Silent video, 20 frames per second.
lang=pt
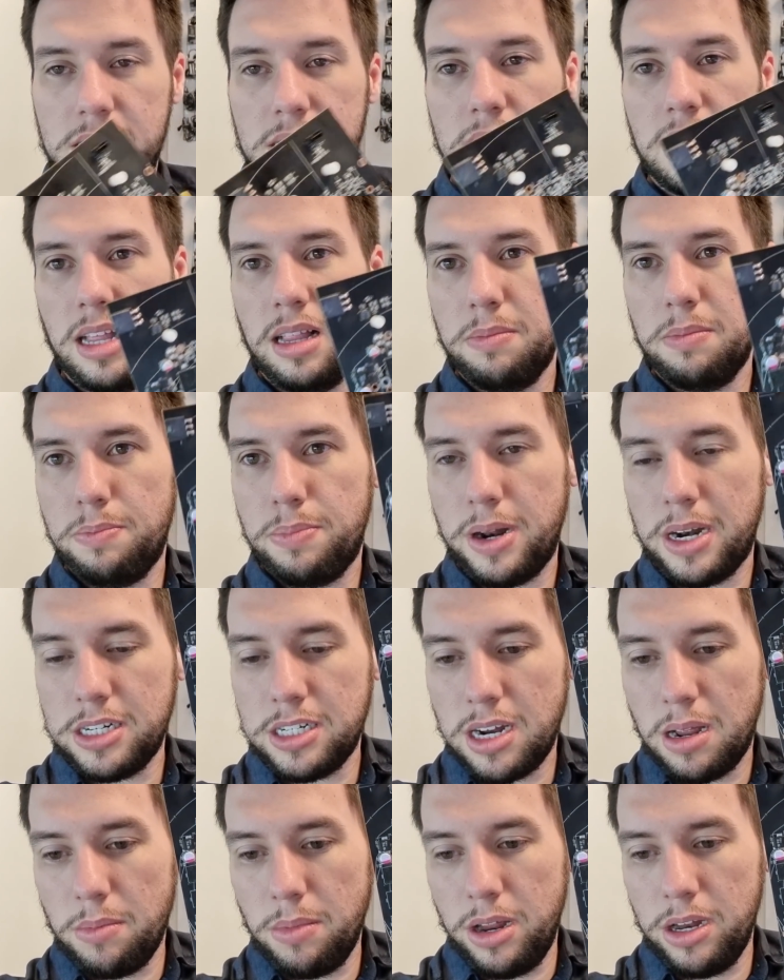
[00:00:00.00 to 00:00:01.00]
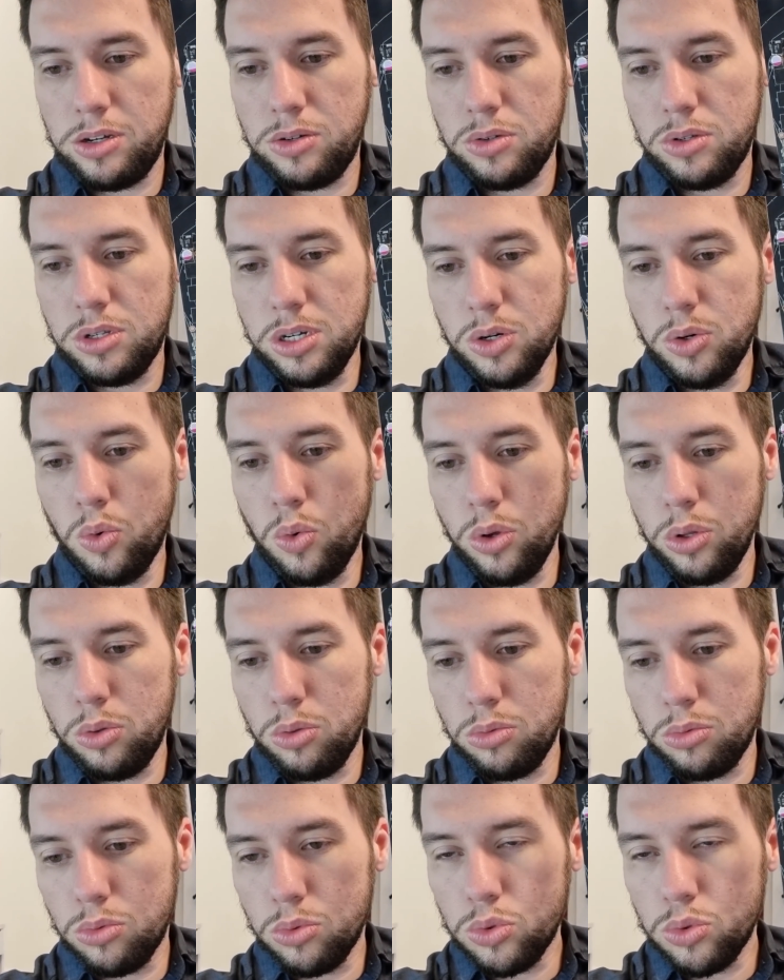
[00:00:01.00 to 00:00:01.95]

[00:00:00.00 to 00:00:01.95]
ela praticamente, o circuito